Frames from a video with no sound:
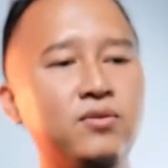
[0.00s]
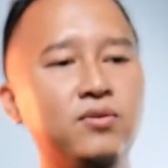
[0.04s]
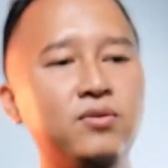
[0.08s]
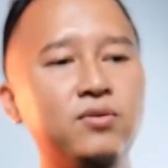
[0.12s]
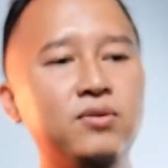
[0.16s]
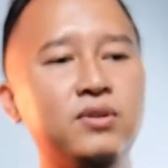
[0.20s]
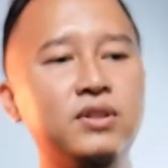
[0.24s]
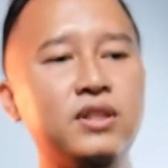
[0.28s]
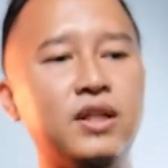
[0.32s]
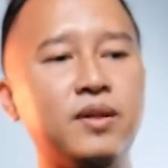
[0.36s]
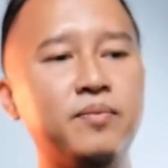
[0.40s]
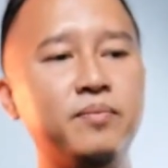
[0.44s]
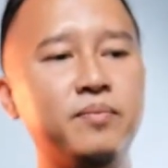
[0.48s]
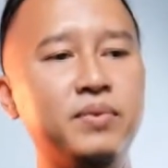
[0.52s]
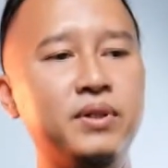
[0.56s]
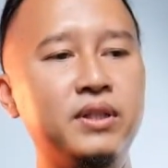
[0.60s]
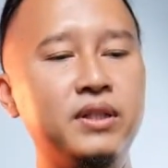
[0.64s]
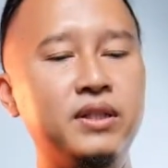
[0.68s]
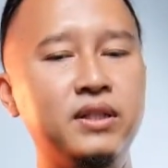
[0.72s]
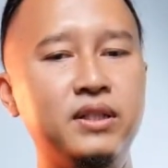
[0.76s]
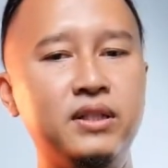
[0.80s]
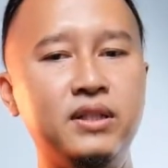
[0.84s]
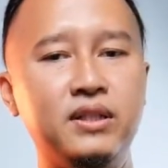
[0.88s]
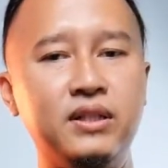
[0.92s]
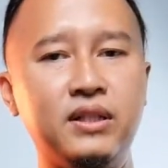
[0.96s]
dulu di
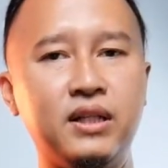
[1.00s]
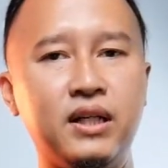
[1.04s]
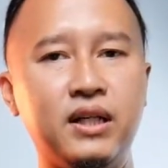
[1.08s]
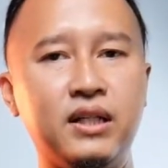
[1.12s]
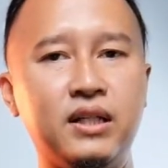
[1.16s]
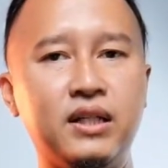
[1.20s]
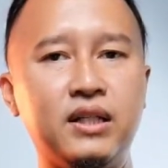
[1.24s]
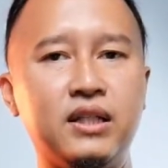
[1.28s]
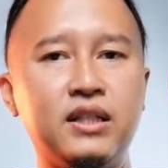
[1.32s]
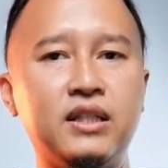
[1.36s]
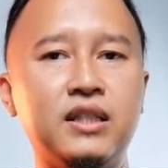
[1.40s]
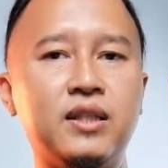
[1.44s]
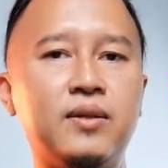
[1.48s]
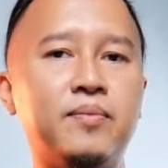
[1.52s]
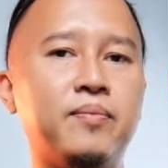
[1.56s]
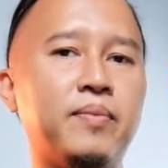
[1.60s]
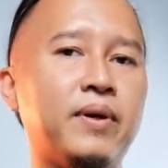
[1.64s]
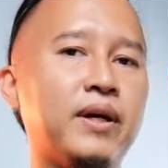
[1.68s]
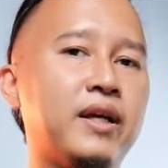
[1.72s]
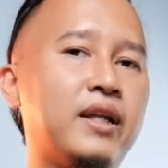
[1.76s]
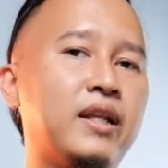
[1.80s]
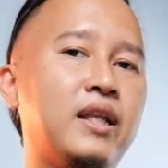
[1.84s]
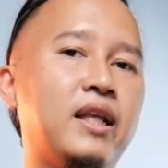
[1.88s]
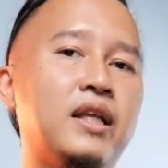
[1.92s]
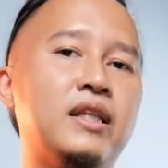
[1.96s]
samping Karena kita
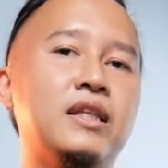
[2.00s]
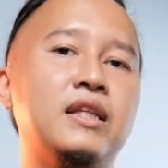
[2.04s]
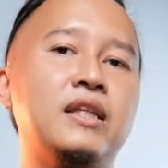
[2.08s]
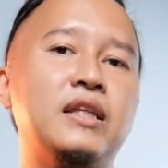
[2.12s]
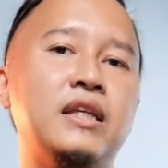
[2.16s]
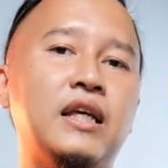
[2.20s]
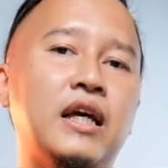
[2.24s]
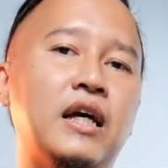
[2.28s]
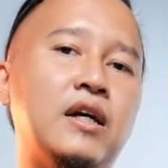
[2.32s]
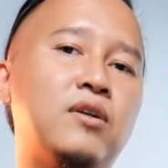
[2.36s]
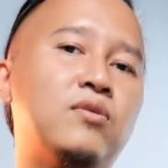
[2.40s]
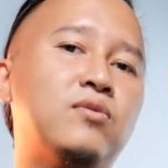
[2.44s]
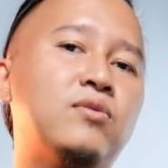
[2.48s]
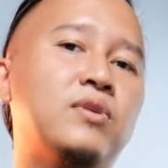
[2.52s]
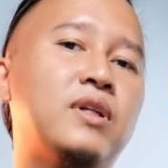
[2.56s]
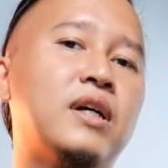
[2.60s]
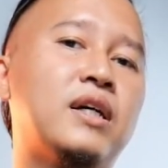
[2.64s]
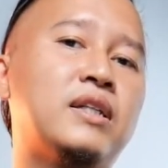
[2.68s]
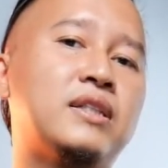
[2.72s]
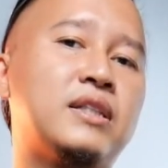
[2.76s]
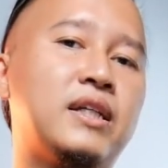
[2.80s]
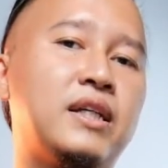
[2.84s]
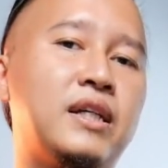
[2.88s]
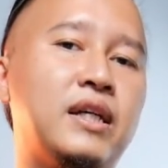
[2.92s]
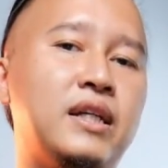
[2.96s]
pengen lihat nih yang
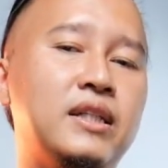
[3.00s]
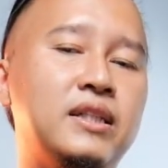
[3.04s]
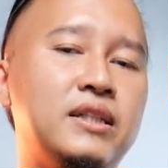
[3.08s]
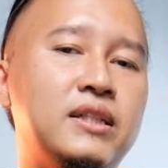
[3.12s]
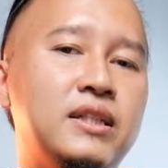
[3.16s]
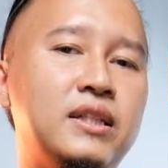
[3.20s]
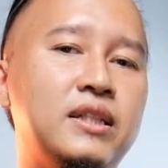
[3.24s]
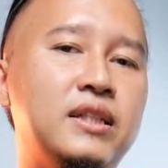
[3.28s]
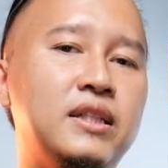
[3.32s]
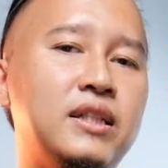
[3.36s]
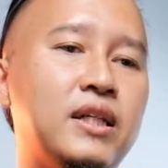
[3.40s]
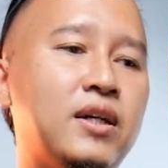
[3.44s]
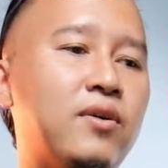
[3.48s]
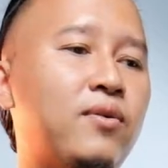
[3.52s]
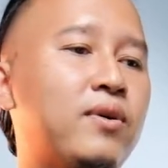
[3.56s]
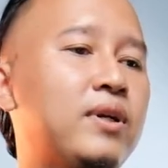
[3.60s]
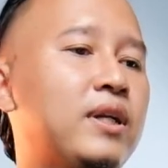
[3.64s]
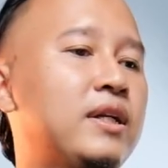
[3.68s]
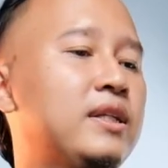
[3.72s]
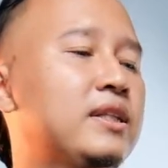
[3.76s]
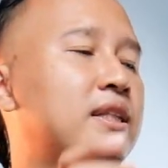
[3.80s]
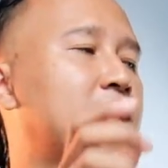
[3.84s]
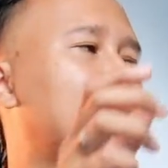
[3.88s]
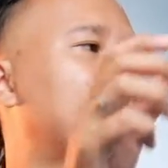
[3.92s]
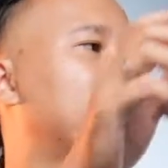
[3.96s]
udah saya isi nih yang
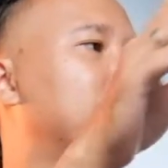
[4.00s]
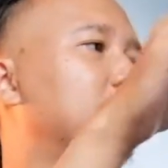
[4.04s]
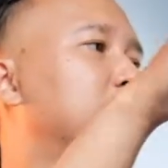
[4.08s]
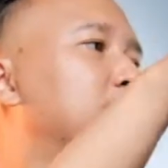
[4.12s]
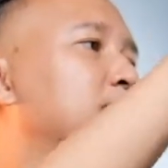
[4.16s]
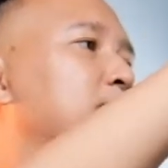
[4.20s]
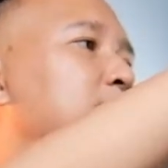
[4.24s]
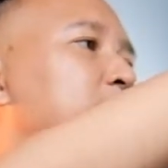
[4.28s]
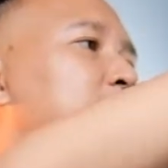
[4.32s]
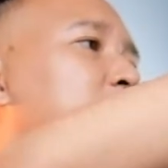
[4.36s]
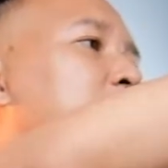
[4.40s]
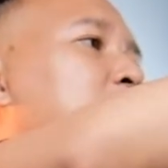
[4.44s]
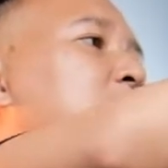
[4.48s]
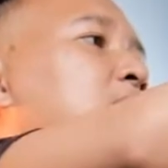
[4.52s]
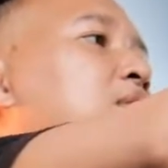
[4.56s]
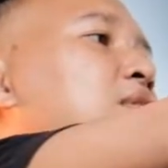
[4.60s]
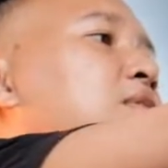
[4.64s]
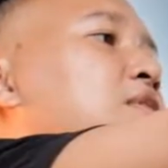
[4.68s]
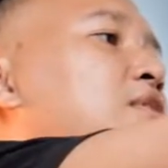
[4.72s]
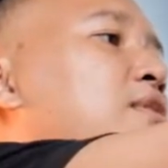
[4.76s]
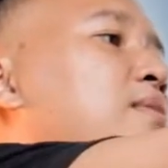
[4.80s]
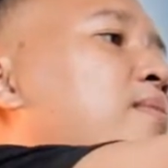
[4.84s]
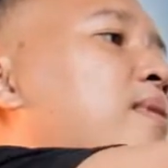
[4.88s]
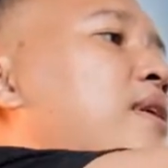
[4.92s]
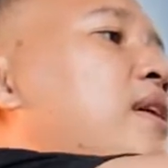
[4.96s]
warna hitam
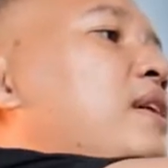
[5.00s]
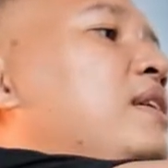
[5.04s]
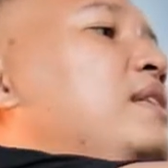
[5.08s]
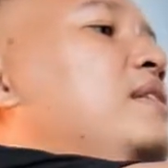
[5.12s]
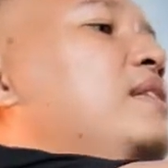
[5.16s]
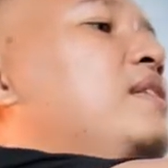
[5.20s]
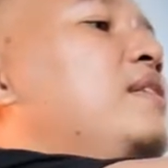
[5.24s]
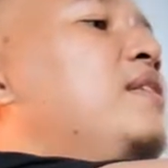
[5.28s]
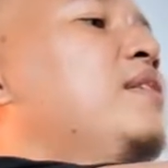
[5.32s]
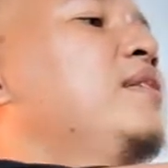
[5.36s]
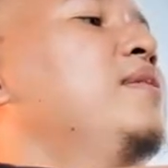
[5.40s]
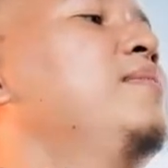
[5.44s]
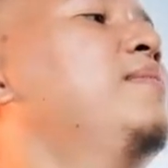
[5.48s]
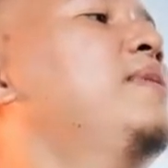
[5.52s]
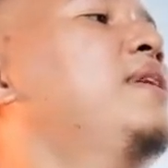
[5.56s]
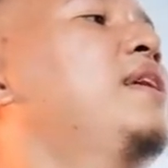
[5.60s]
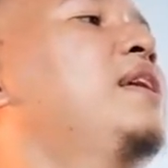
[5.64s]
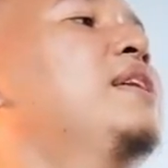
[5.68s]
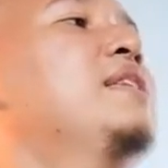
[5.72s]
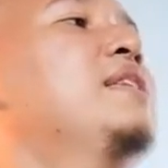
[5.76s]
Coba terima